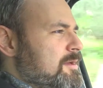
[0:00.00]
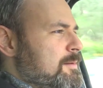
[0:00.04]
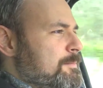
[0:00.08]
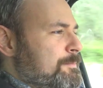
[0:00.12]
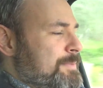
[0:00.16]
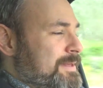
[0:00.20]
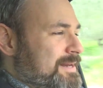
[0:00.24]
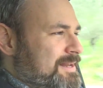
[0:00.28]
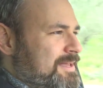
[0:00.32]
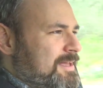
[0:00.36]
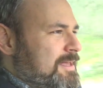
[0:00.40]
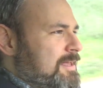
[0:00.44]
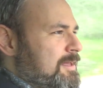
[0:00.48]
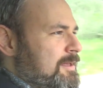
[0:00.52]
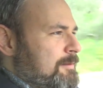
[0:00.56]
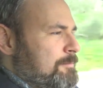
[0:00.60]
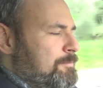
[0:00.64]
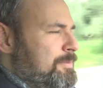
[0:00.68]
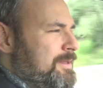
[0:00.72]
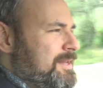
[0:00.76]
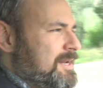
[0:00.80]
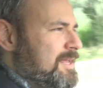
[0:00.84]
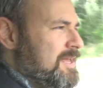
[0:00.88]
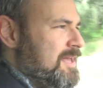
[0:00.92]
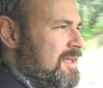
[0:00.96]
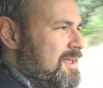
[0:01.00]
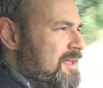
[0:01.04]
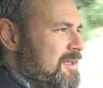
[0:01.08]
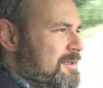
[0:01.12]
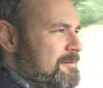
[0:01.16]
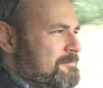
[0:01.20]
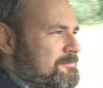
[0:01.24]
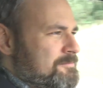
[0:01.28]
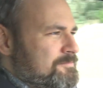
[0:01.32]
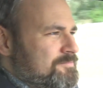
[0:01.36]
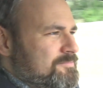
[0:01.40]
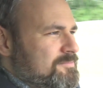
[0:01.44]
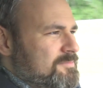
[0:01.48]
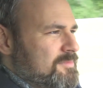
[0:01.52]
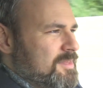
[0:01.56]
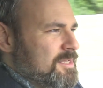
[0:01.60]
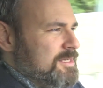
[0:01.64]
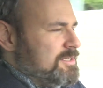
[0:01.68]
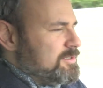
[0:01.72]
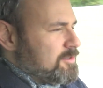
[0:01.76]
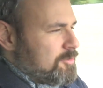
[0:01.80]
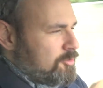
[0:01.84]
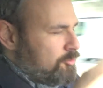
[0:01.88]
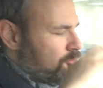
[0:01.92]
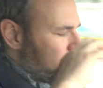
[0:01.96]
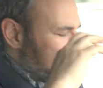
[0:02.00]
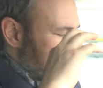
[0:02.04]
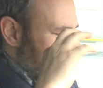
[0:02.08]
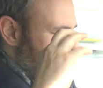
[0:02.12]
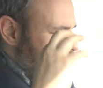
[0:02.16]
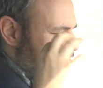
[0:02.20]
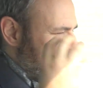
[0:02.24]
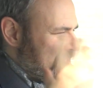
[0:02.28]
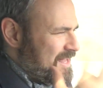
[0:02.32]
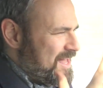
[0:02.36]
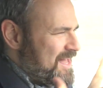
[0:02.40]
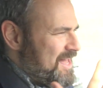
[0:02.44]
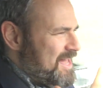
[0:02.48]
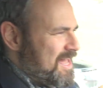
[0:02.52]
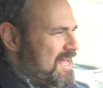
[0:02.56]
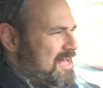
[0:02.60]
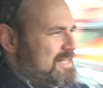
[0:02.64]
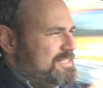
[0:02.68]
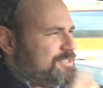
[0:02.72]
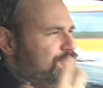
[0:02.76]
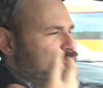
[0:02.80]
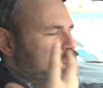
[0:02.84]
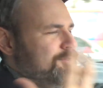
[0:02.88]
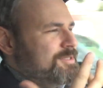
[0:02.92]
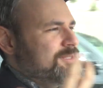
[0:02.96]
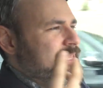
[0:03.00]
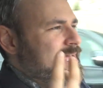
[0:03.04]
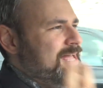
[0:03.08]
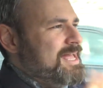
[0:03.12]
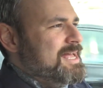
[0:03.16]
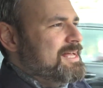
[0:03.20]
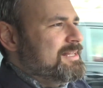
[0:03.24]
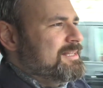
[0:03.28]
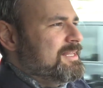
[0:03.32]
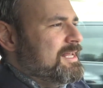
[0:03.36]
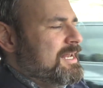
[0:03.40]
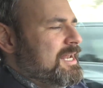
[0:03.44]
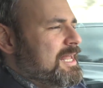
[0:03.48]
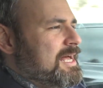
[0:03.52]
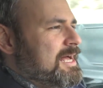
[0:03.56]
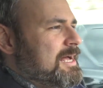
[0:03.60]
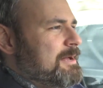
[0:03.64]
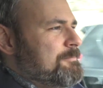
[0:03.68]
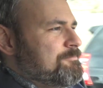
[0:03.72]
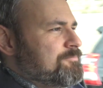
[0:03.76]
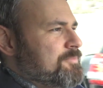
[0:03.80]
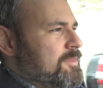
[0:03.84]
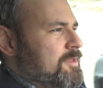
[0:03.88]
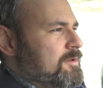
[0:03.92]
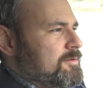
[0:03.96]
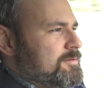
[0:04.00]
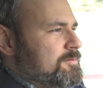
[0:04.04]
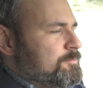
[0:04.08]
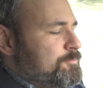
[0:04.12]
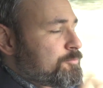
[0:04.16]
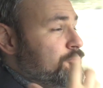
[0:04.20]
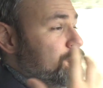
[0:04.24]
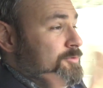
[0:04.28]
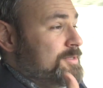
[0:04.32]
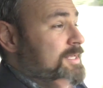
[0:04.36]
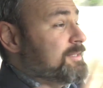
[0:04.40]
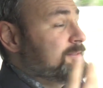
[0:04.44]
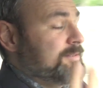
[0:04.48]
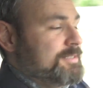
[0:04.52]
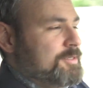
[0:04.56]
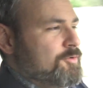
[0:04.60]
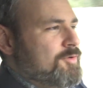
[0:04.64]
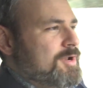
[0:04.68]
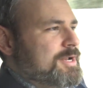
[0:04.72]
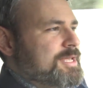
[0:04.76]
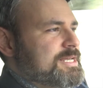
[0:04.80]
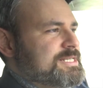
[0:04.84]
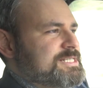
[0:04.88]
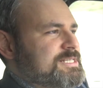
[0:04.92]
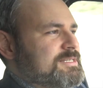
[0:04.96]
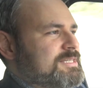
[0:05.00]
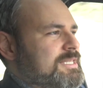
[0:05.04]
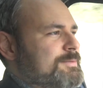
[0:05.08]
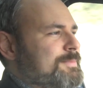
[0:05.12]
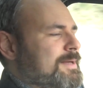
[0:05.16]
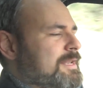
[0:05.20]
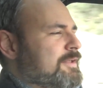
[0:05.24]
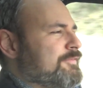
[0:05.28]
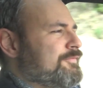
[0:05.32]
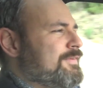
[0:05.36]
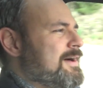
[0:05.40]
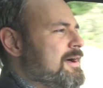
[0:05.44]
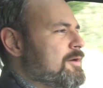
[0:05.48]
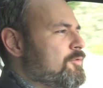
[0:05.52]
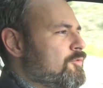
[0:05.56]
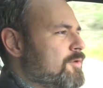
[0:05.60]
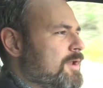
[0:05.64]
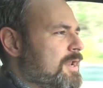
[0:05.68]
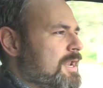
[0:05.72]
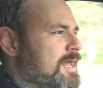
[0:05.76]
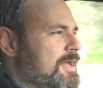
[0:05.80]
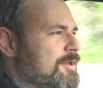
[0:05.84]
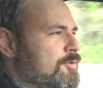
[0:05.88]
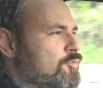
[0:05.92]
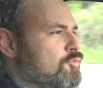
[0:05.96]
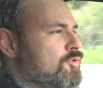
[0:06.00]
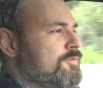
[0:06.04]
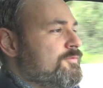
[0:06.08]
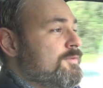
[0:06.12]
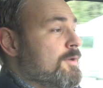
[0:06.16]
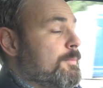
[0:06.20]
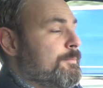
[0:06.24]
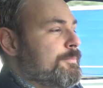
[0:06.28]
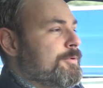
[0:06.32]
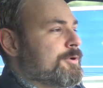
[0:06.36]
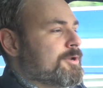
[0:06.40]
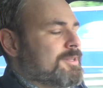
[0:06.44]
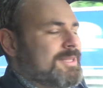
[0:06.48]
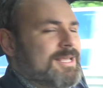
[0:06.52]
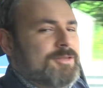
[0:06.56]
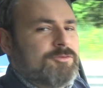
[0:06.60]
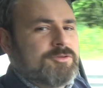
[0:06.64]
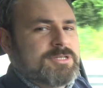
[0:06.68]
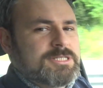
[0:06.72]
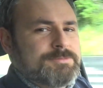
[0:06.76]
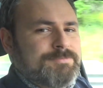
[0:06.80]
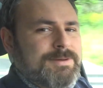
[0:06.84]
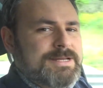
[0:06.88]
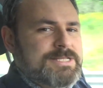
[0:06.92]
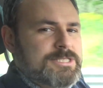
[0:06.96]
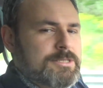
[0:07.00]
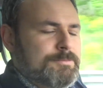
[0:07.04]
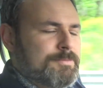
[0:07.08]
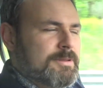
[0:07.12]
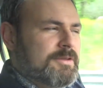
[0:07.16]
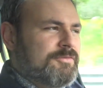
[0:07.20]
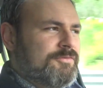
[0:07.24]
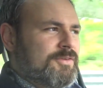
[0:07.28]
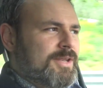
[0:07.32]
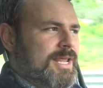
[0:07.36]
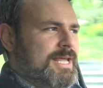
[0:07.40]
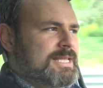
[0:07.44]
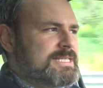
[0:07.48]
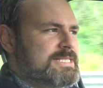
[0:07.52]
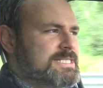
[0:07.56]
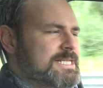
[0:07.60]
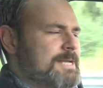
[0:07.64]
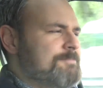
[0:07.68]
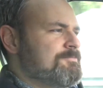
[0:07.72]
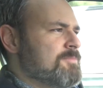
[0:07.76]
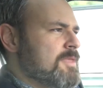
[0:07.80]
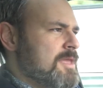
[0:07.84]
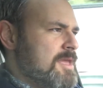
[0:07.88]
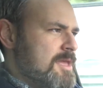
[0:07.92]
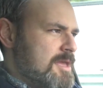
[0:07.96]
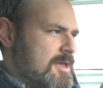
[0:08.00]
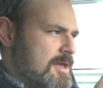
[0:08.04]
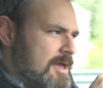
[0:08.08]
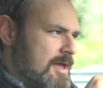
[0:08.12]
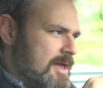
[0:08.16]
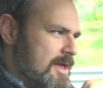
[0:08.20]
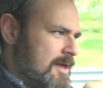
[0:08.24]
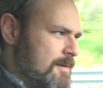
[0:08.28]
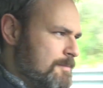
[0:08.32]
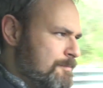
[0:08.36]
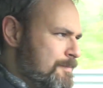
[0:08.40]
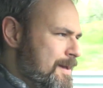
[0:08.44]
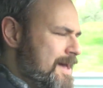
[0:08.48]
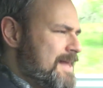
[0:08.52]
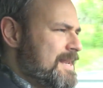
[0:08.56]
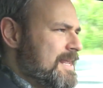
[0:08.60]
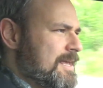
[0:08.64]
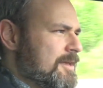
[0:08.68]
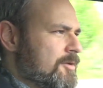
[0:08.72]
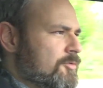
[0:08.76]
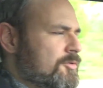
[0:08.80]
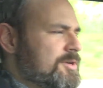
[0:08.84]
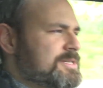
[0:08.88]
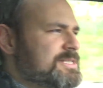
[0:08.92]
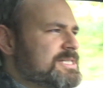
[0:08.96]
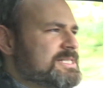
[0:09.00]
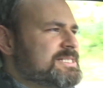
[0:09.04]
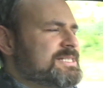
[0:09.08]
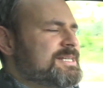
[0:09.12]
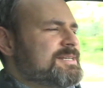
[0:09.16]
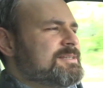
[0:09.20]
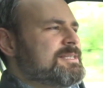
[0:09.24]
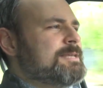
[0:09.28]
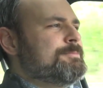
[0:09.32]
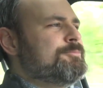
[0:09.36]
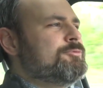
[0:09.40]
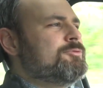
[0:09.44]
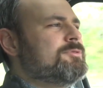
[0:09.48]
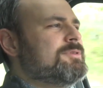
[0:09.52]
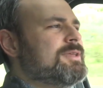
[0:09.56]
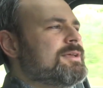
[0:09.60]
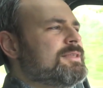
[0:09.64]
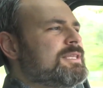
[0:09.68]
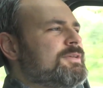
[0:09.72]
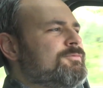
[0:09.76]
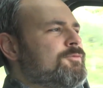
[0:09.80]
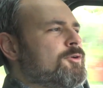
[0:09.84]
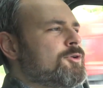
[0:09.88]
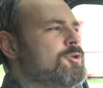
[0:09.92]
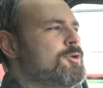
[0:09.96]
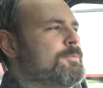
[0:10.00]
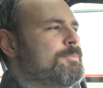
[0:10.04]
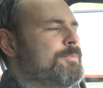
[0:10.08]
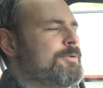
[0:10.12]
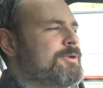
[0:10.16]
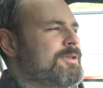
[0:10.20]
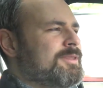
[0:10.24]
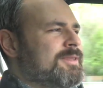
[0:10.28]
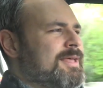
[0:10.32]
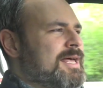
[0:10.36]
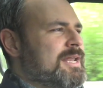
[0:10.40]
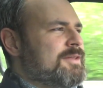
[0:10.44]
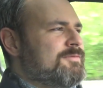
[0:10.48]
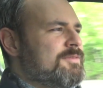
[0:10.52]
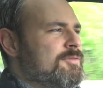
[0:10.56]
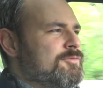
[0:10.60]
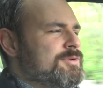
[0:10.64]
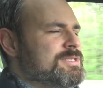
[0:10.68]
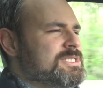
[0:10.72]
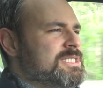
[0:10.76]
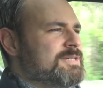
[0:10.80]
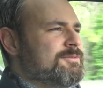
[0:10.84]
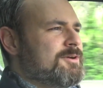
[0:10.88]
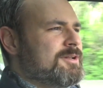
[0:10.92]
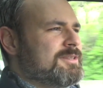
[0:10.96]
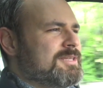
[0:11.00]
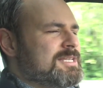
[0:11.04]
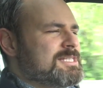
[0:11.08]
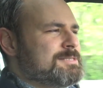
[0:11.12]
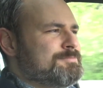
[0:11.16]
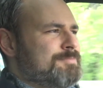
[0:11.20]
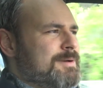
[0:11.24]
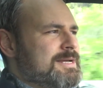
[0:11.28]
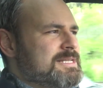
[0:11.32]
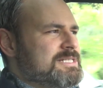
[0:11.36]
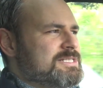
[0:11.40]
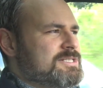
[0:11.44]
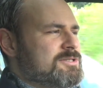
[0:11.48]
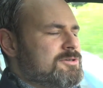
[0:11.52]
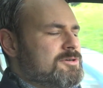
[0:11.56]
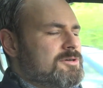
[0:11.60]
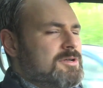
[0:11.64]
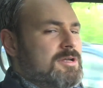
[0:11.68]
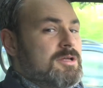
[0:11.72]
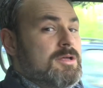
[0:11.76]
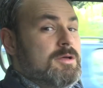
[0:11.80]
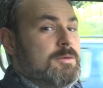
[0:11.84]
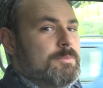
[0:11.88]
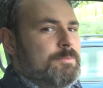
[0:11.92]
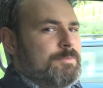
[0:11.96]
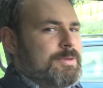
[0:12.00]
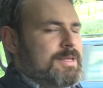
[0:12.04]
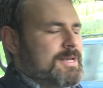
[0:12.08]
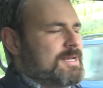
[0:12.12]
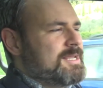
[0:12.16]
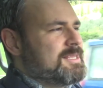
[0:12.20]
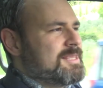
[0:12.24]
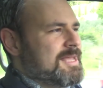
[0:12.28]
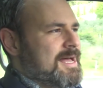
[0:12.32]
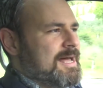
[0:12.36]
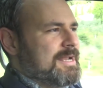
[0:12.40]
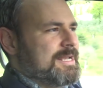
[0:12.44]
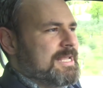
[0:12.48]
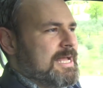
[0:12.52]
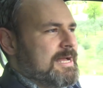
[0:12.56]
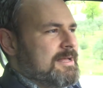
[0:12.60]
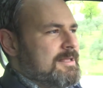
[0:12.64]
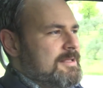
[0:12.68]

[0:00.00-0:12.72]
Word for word: Perché? Perché mm, con l'idea, sull'idea della puntata di qualche settimana fa, quella in cui vi ho portato a spasso per Firenze, Ebbene, in questa serie di puntate voglio portarvi questa volta a spasso per l'Italia,